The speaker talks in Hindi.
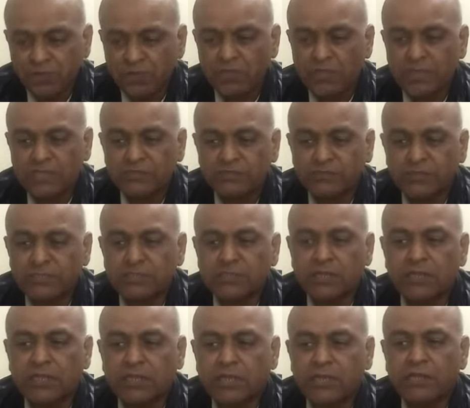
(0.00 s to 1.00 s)
कि असफ अली
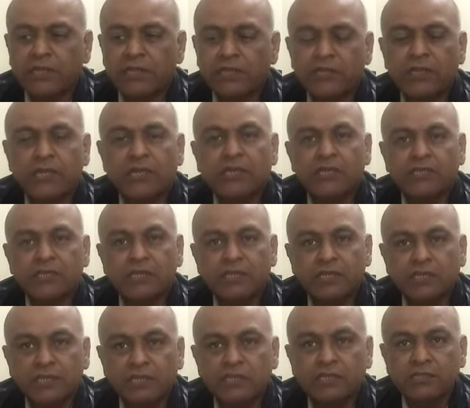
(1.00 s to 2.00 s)
जरदारी ने इनडायरेक्टली
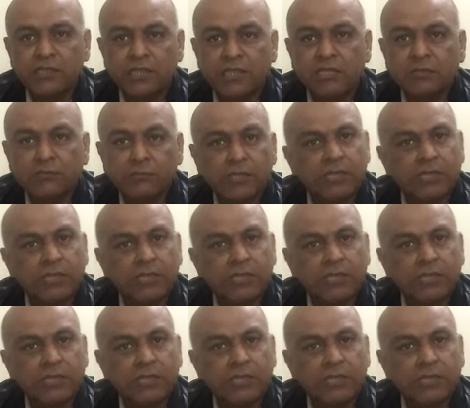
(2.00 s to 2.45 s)
कह दिया कि